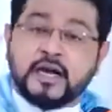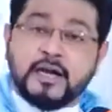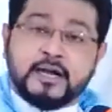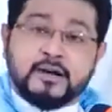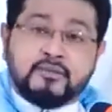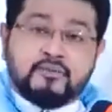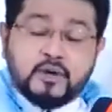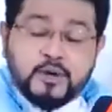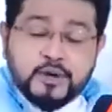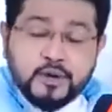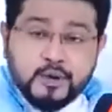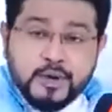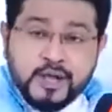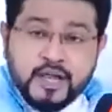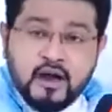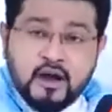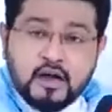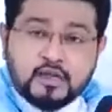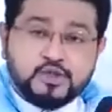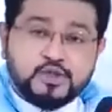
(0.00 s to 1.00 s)
கடவுளினுடைய
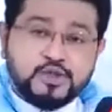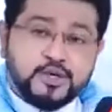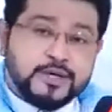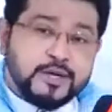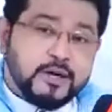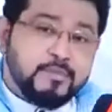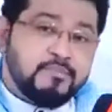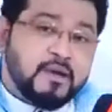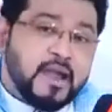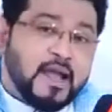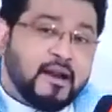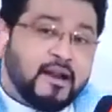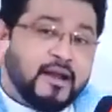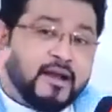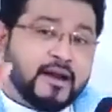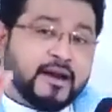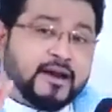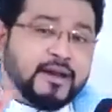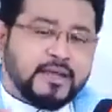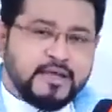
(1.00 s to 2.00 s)
ஆசிர் நம்ம மேலே
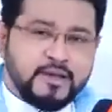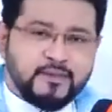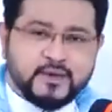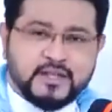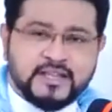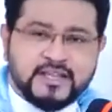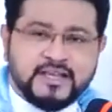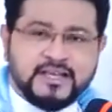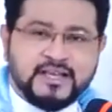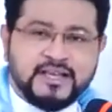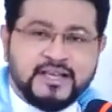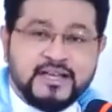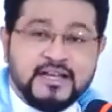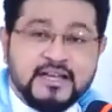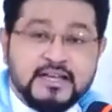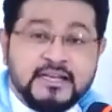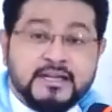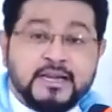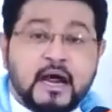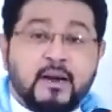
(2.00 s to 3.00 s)
இறங்கி வந்து
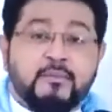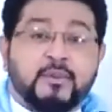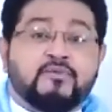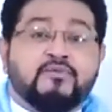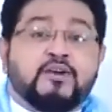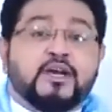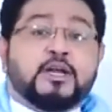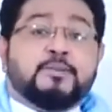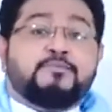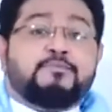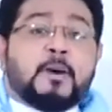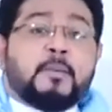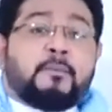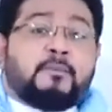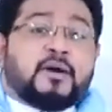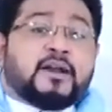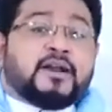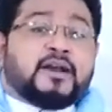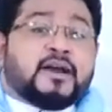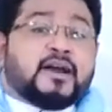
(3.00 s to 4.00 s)
நாம்
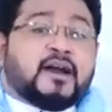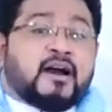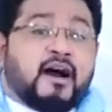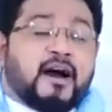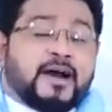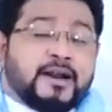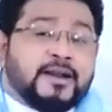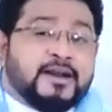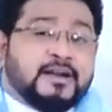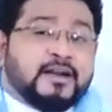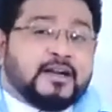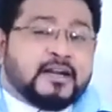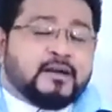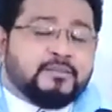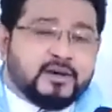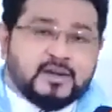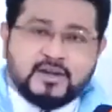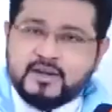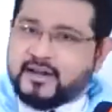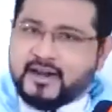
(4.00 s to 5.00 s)
விருப்பப்படுற காரியங்கள்
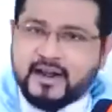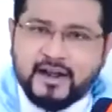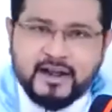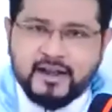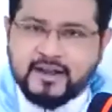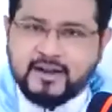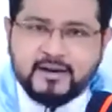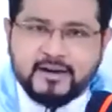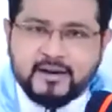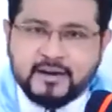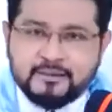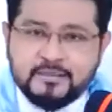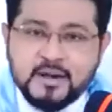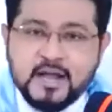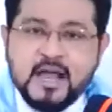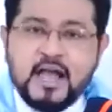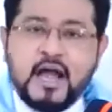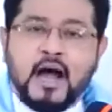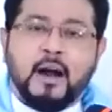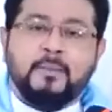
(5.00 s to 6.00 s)
நமக்கு கிடைக்கணும்
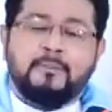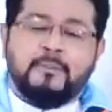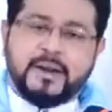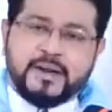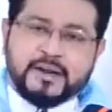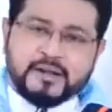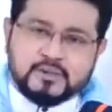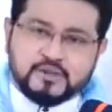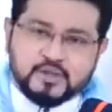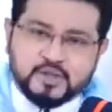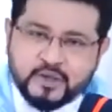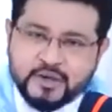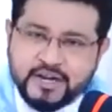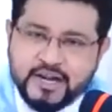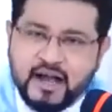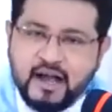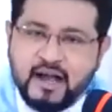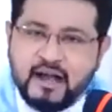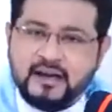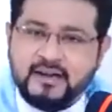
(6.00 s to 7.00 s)
அப்படின்னு
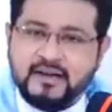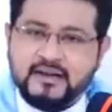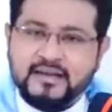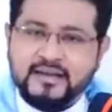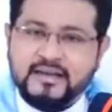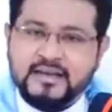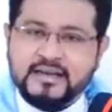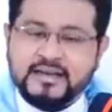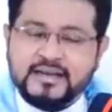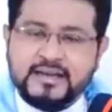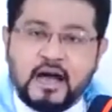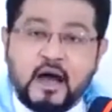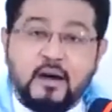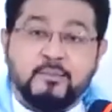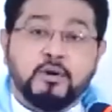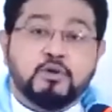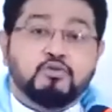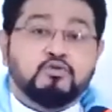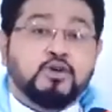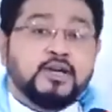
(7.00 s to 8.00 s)
சொன்னால்
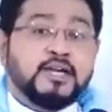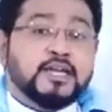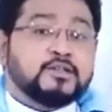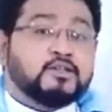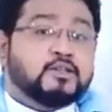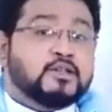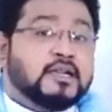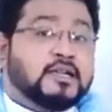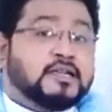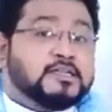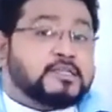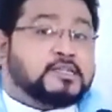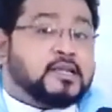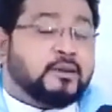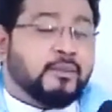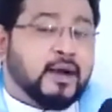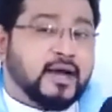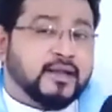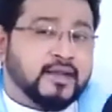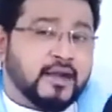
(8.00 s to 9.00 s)
நாம் உள்ளத்தில்
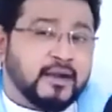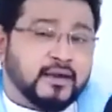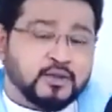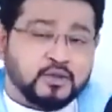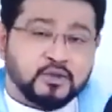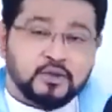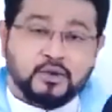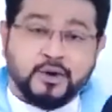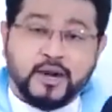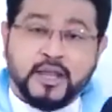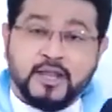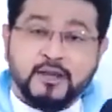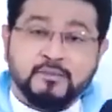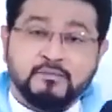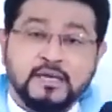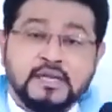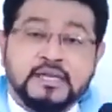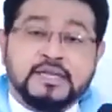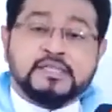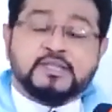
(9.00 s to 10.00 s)

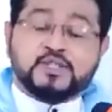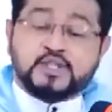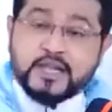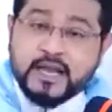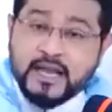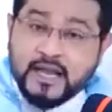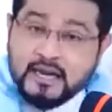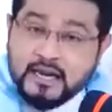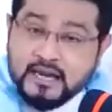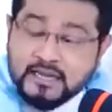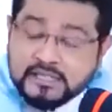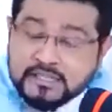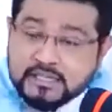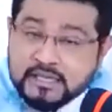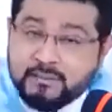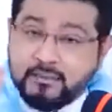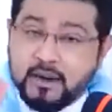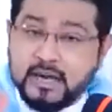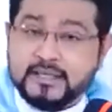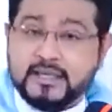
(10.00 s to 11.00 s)
சமாதானத்தோடையும் செயலில்
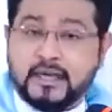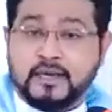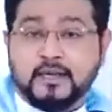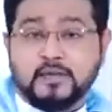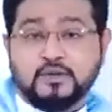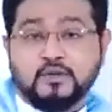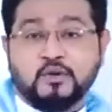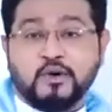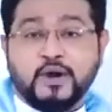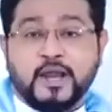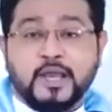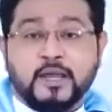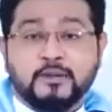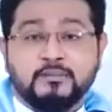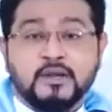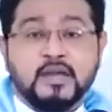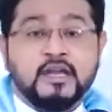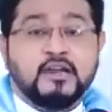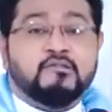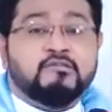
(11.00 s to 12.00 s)

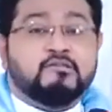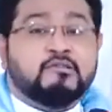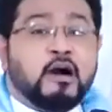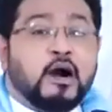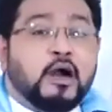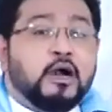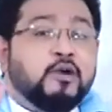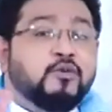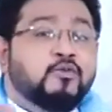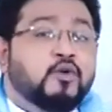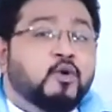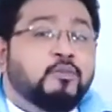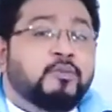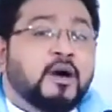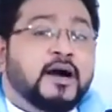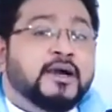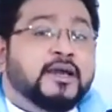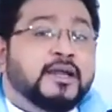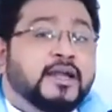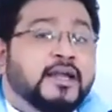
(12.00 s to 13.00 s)
சமாதானத்தோடையும்
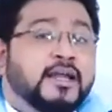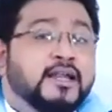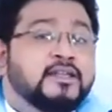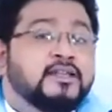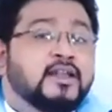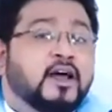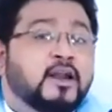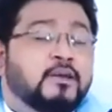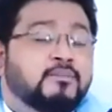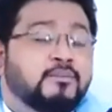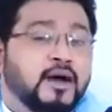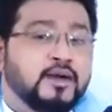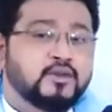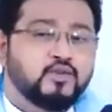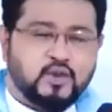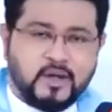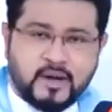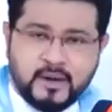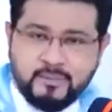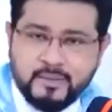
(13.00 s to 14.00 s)
வாழ்வோமாக இருந்தால்
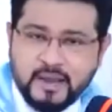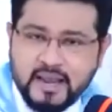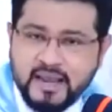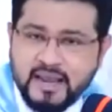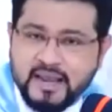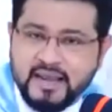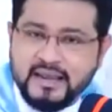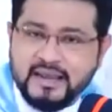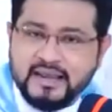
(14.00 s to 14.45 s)
மாத்திரமே